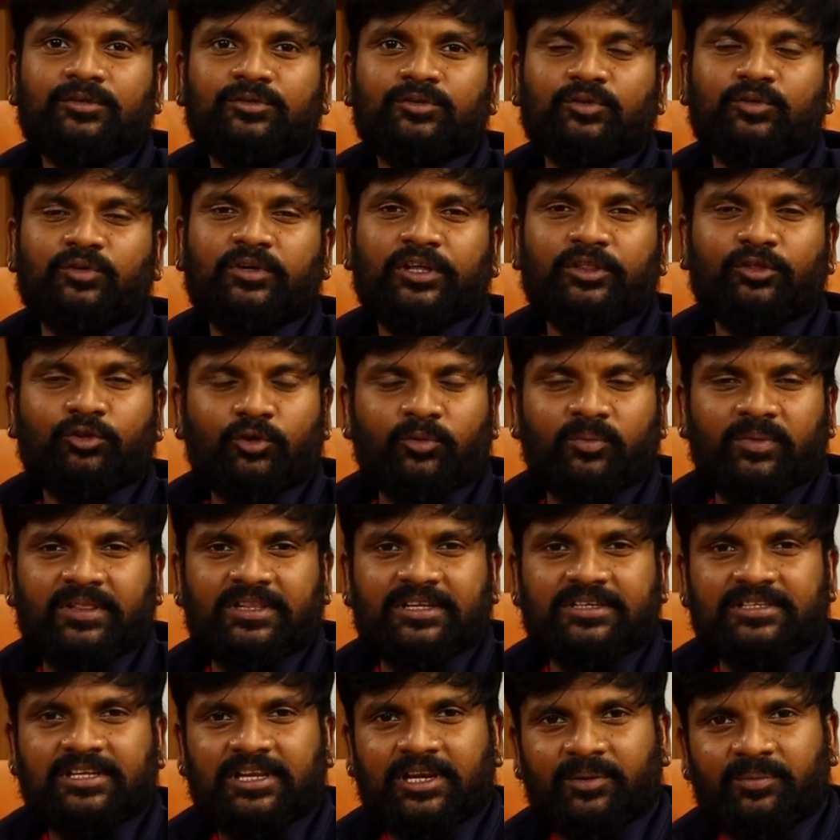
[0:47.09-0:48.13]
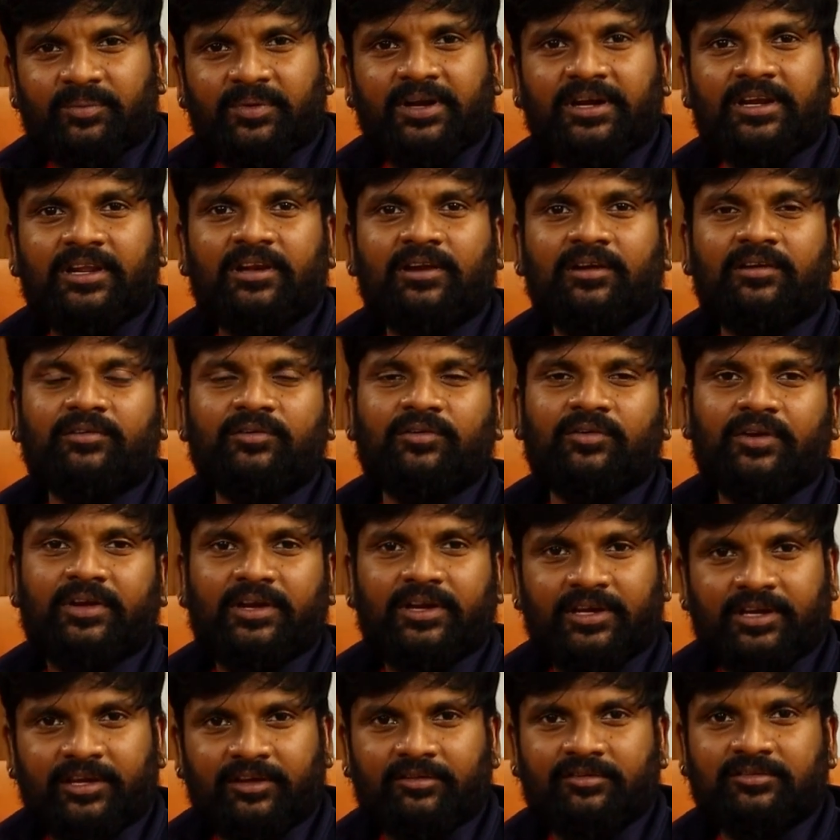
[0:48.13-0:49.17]
సో ఎంతోమంది సెలబ్రిటీలను
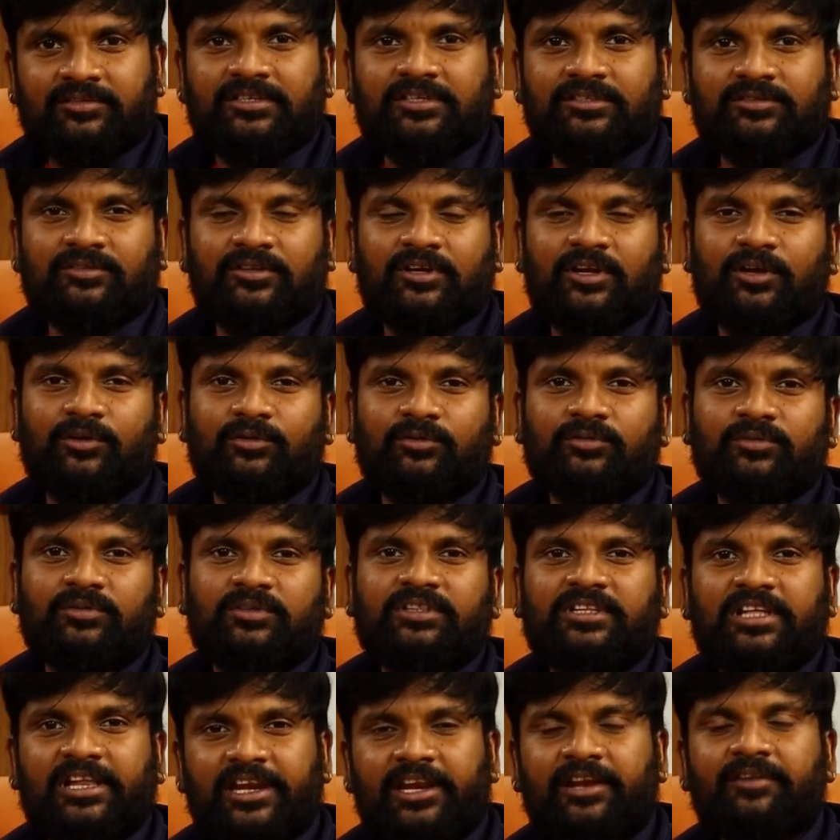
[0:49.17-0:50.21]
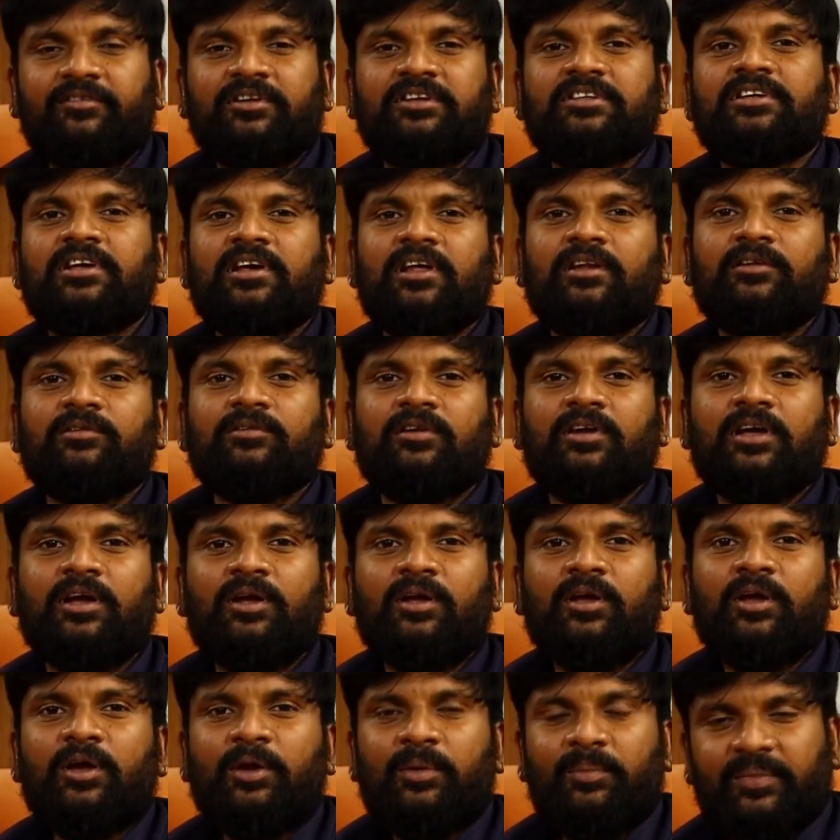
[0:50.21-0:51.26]
ఇంటర్వ్యూ చేస్తున్నారు తెలియని విషయాలు కూడా
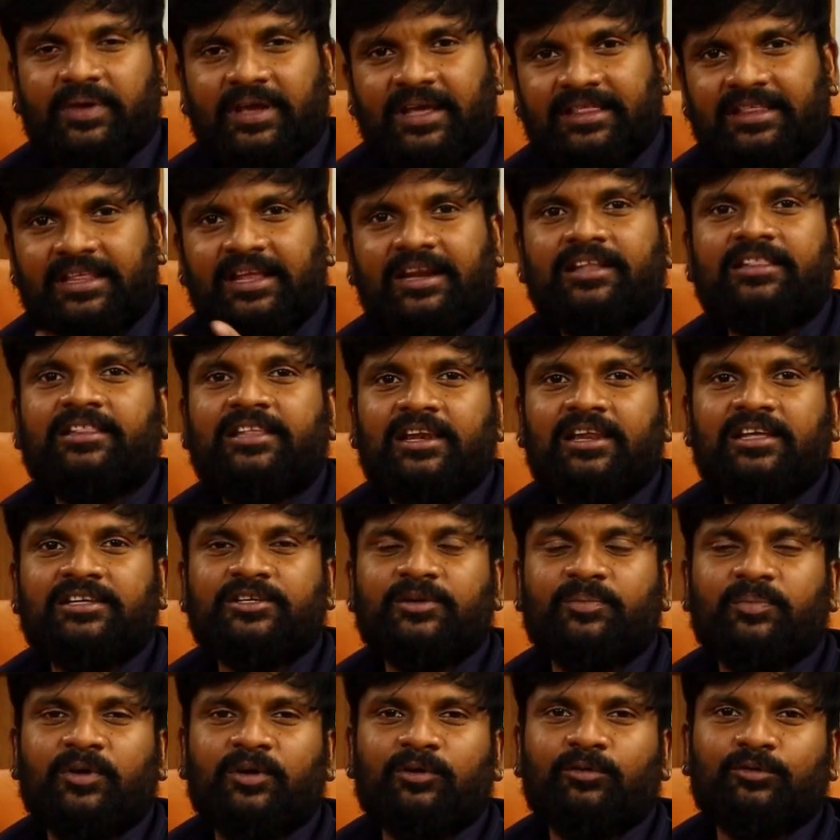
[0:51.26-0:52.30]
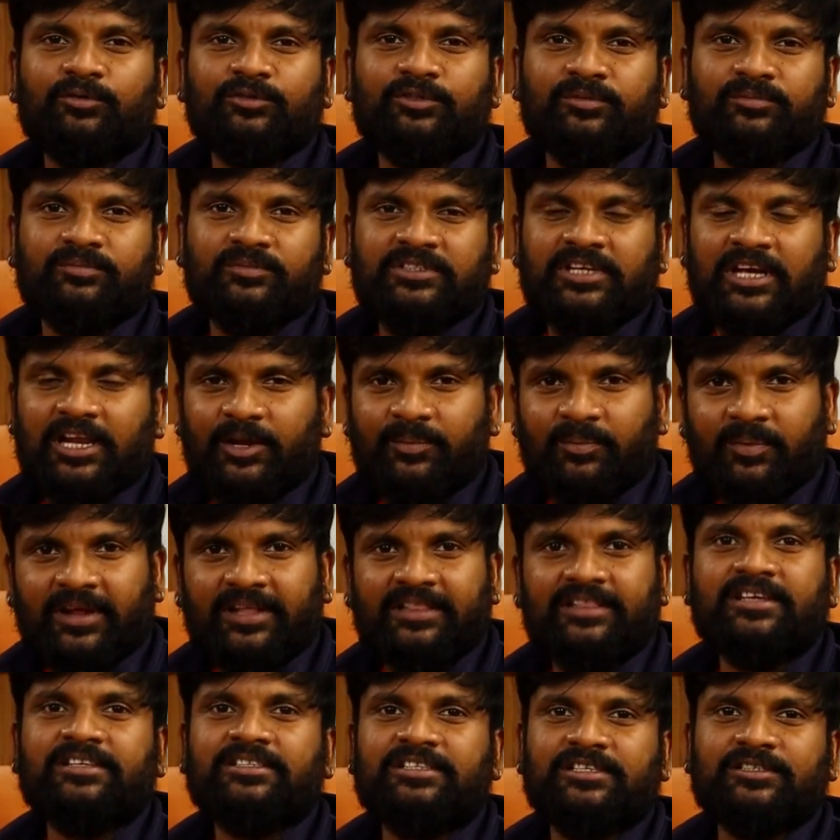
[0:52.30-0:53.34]
మీ అందరికీ తెలియజెప్పడం కోసం చాలా
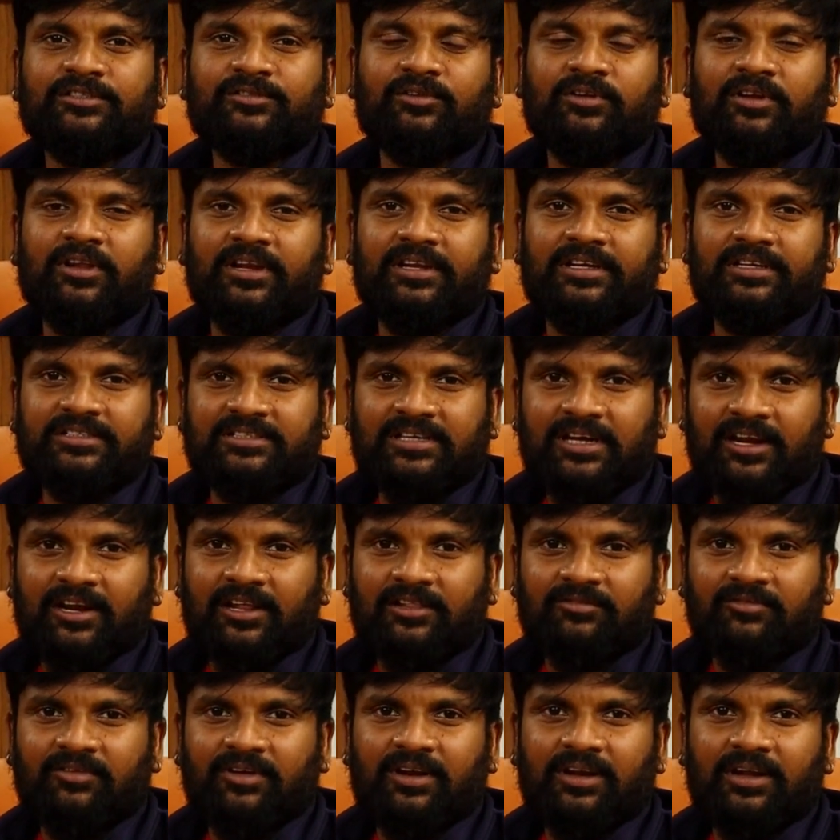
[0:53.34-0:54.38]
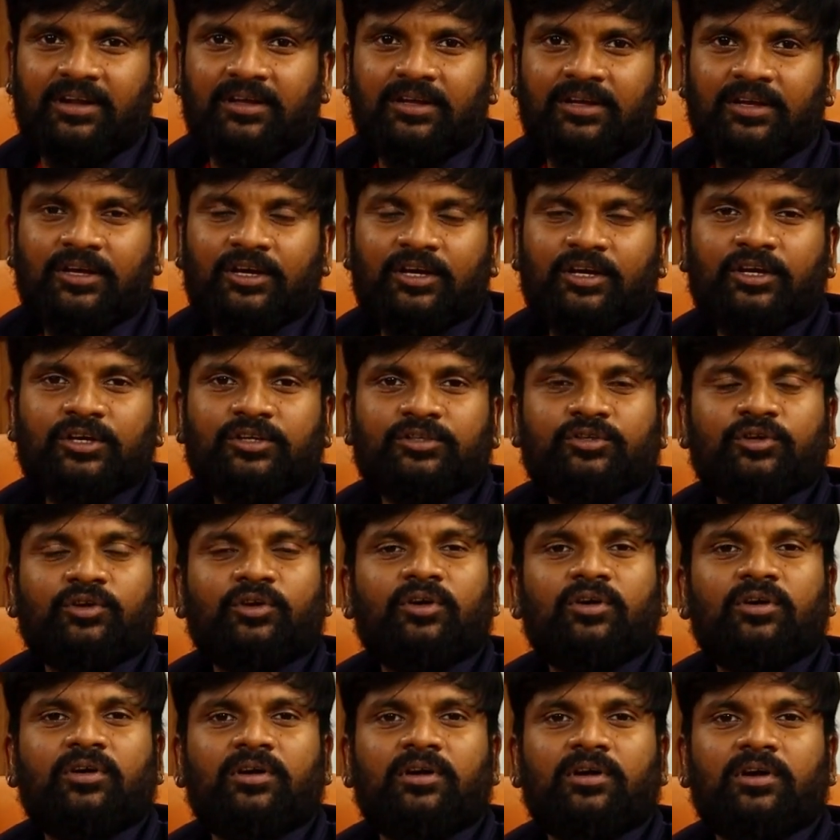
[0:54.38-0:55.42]
ప్రయత్నం చేస్తున్నారు ఈ ఛానల్ ద్వారా సో
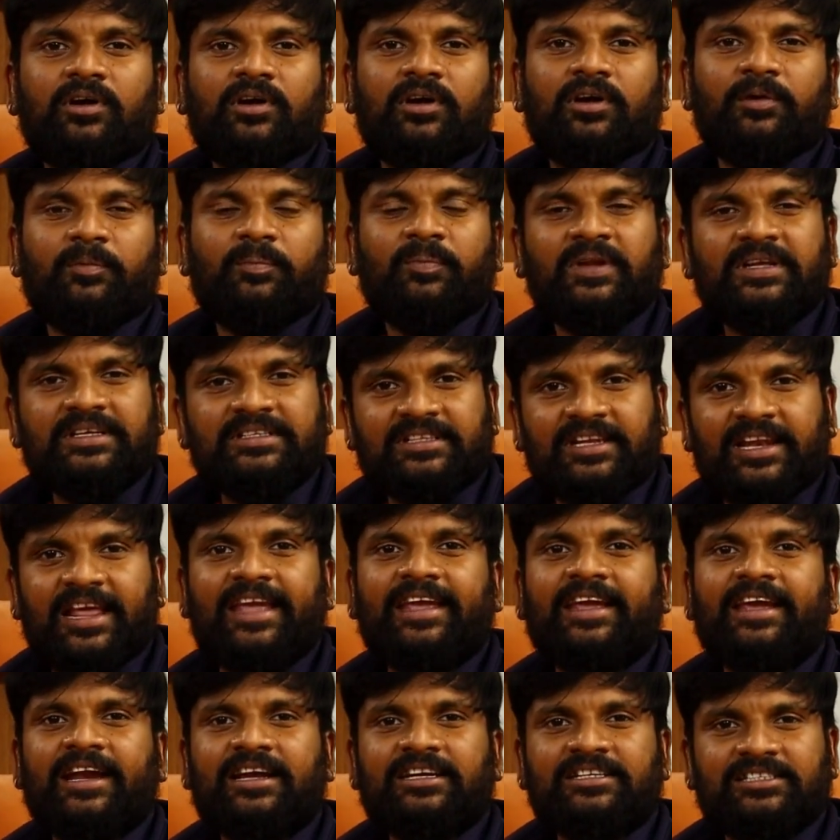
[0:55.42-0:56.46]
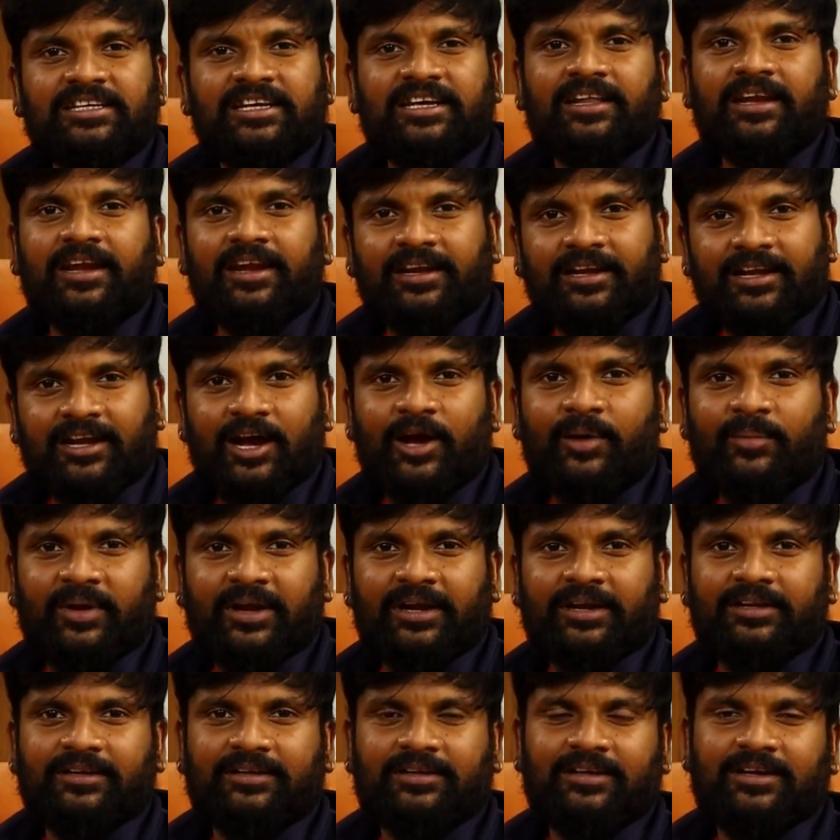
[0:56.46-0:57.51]
ప్లీజ్ లైక్ అండ్ షేర్ అండ్
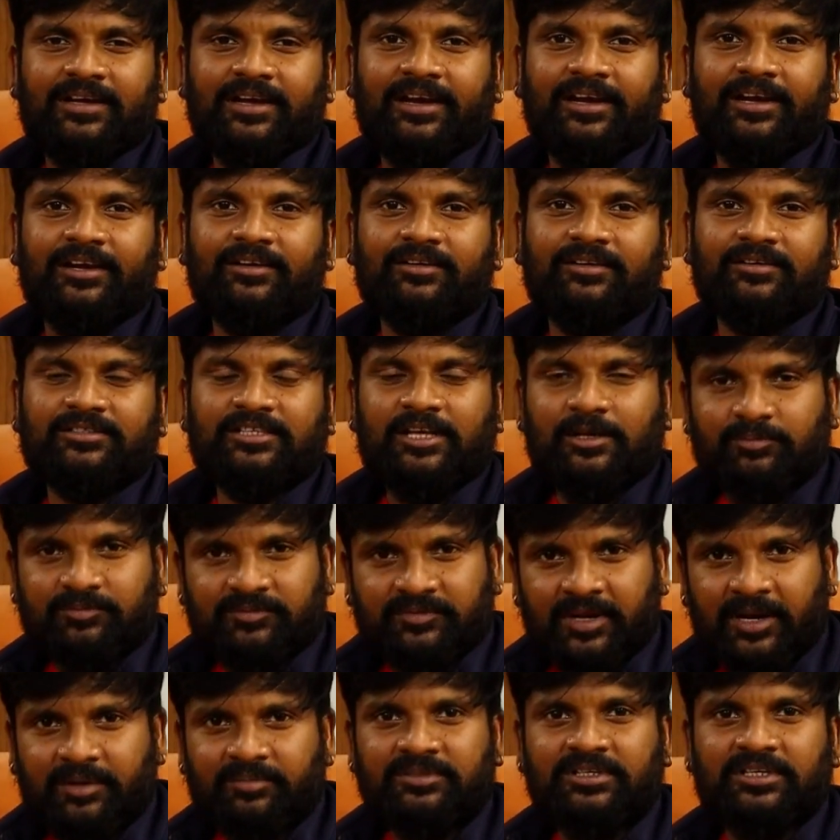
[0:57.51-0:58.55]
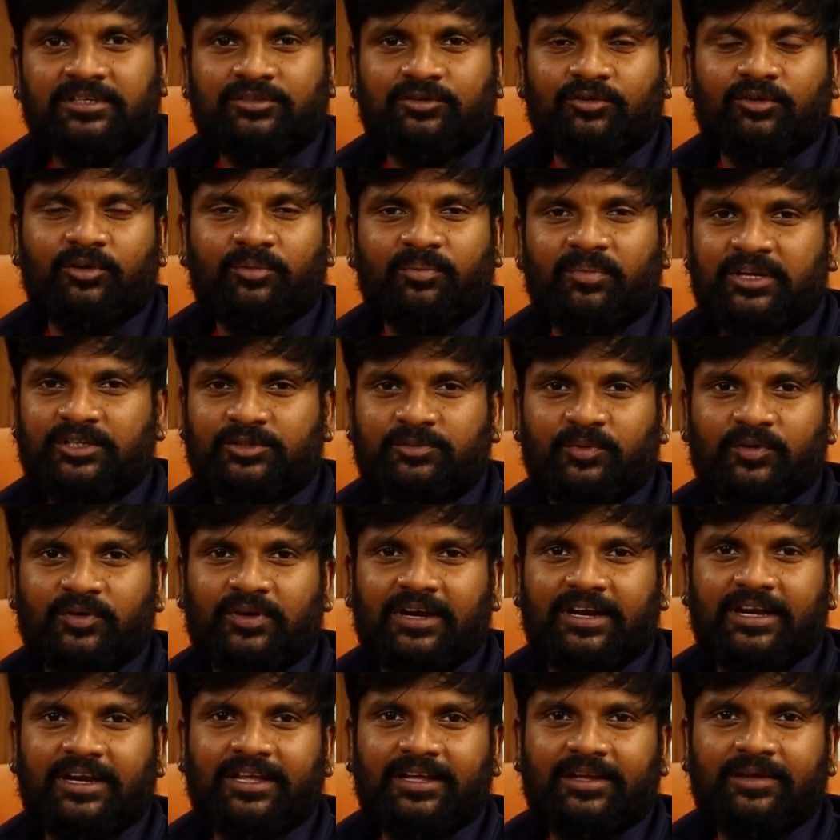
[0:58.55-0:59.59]
కామెంట్ అండ్ సబ్స్క్రైబ్ చేసుకోవడం
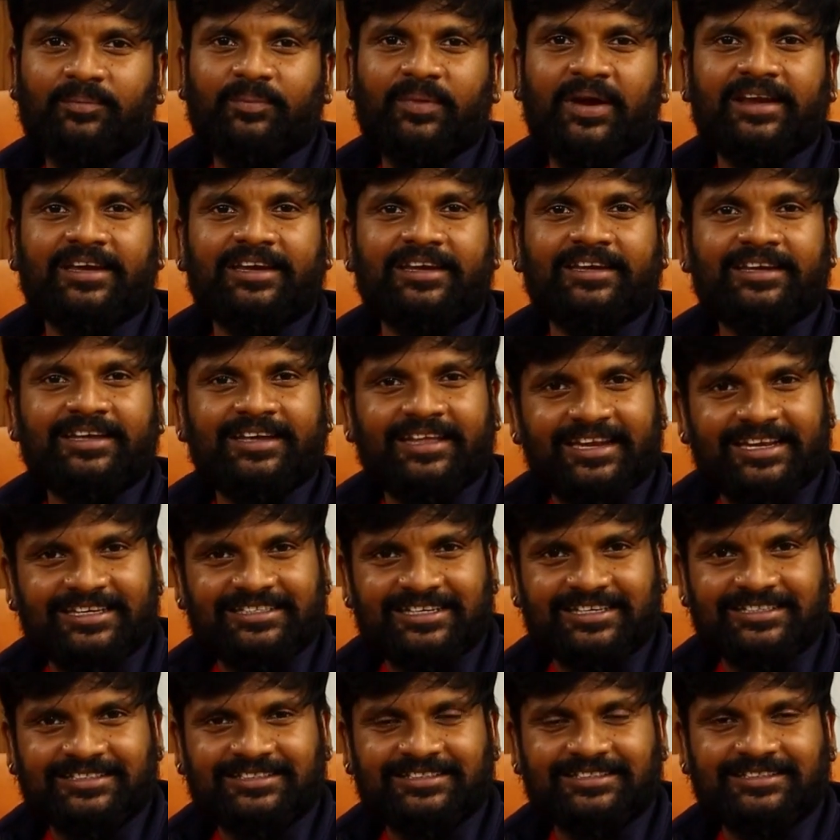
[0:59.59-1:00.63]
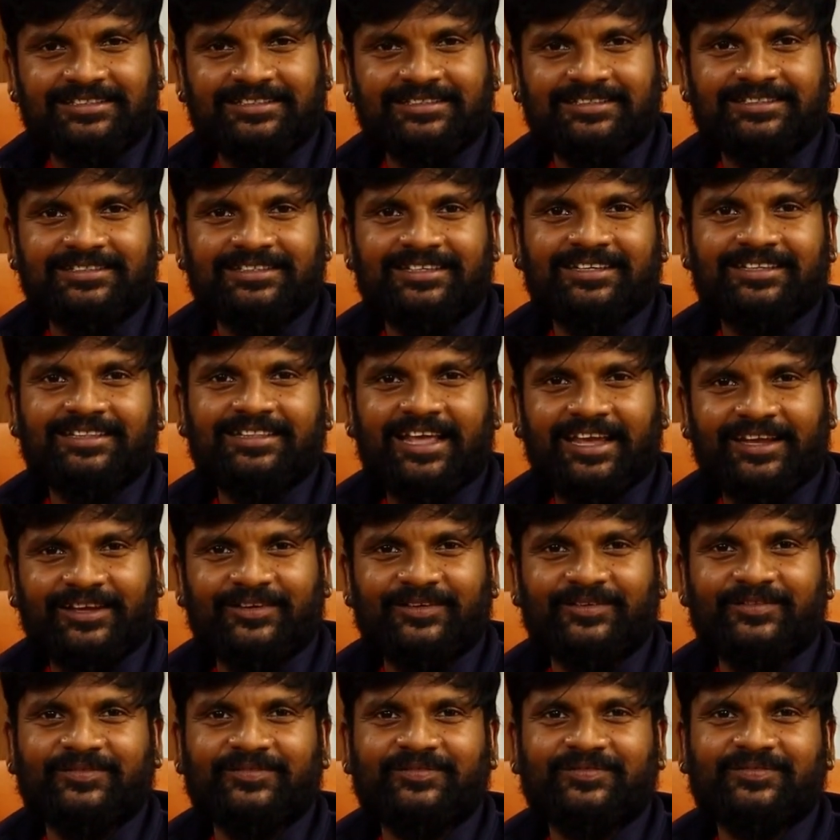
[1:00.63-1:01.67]
మర్చిపోకండి బయటింటి క్రియేషన్స్ థ్యాంక్
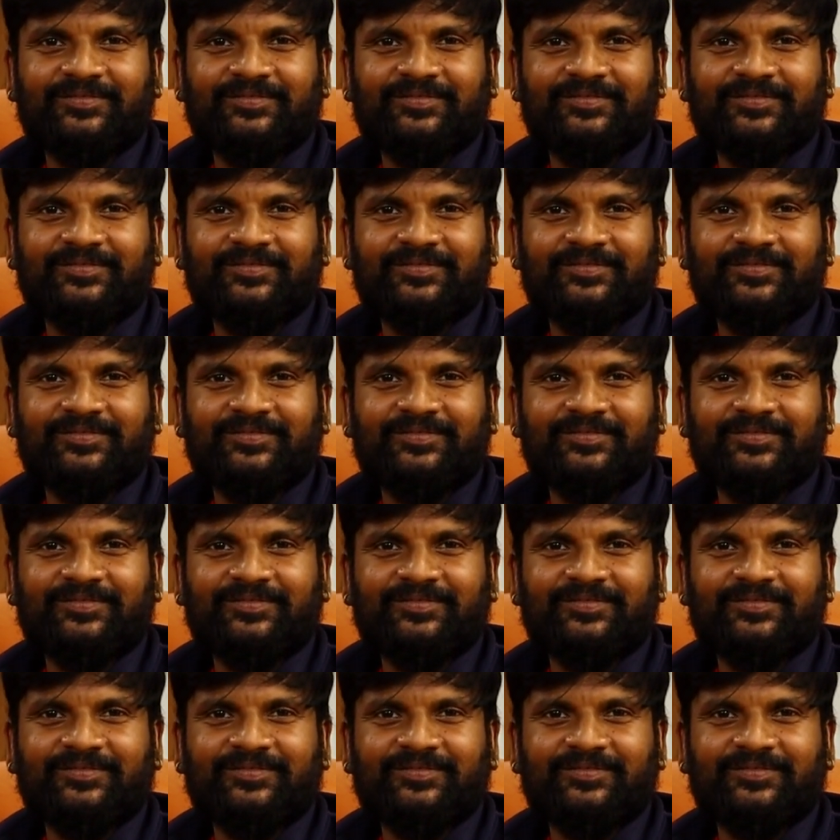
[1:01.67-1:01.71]
యూ